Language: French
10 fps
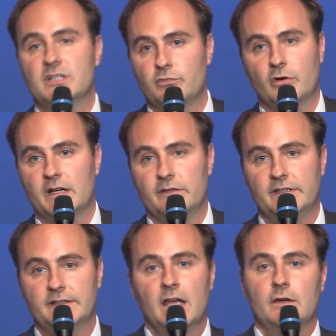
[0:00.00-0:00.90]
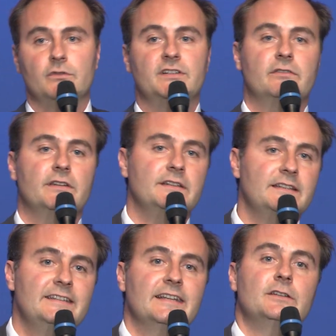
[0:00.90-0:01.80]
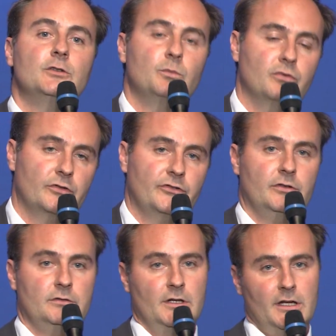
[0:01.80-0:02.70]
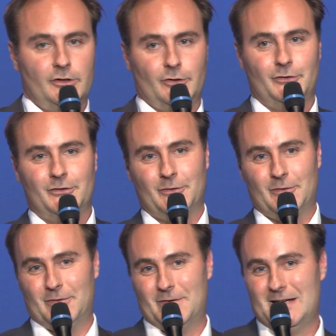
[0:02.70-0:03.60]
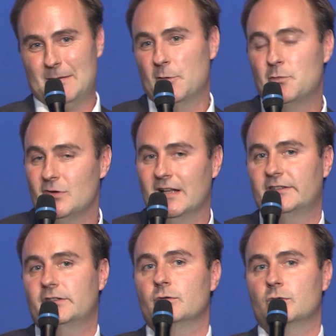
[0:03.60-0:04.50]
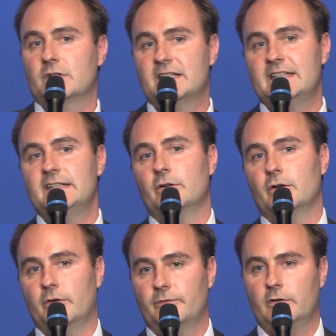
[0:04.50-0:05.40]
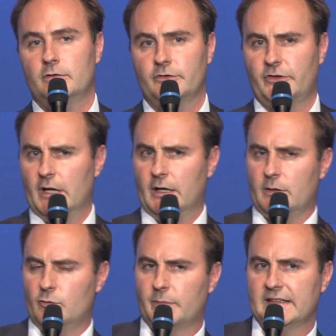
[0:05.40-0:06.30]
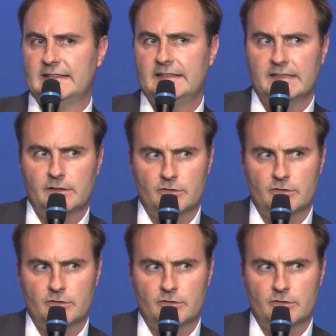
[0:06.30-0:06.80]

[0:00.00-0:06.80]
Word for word: et pour aller vite, vous avez une dizaine de pourcents euh, de la population qui, en France, comme le précisait